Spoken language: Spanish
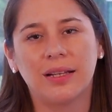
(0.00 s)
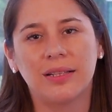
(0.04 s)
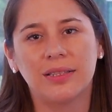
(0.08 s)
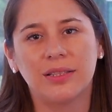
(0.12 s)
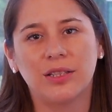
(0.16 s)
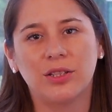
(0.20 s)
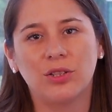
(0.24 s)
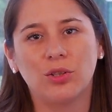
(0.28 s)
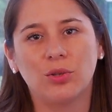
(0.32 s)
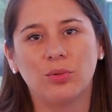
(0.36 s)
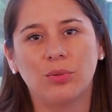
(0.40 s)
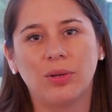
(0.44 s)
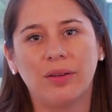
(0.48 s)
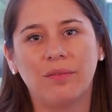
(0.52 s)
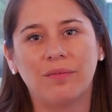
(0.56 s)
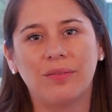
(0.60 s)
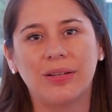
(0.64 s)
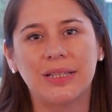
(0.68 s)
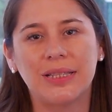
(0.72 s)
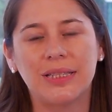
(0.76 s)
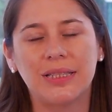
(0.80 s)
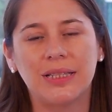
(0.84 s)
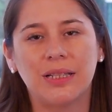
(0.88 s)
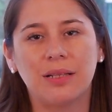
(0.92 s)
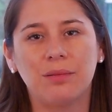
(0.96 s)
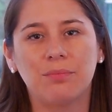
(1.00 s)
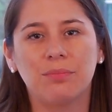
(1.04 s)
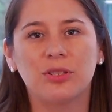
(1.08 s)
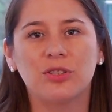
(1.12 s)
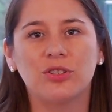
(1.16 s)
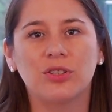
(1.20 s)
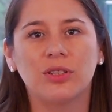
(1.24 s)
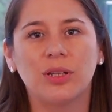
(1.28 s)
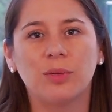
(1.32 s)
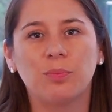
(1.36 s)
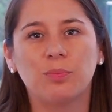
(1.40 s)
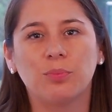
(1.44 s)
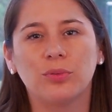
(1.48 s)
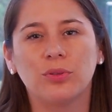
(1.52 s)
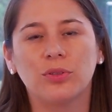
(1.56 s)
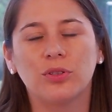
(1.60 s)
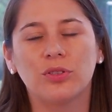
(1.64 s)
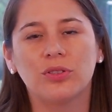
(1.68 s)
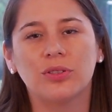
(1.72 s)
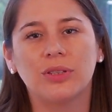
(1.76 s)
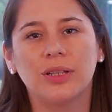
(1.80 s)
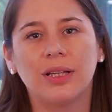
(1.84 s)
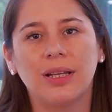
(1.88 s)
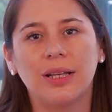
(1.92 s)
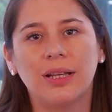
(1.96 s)
el sitio web
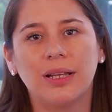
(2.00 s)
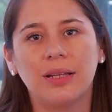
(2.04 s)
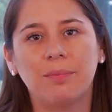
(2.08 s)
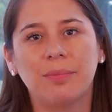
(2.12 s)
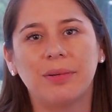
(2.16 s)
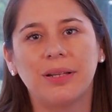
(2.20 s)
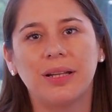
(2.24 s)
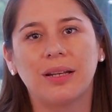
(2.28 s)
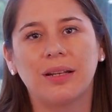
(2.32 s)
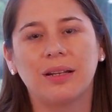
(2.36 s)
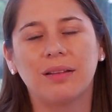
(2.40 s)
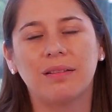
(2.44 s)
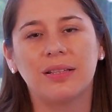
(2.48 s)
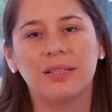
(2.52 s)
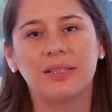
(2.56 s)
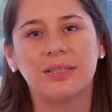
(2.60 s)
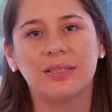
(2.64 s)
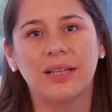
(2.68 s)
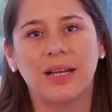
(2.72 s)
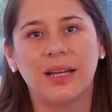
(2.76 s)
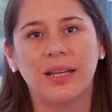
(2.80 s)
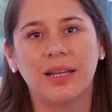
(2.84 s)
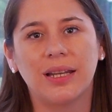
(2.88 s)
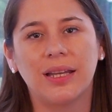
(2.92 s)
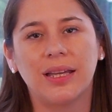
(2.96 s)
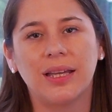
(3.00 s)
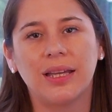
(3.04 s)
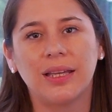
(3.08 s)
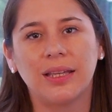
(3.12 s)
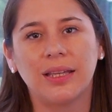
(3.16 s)
banchileinversiones.cl para revisar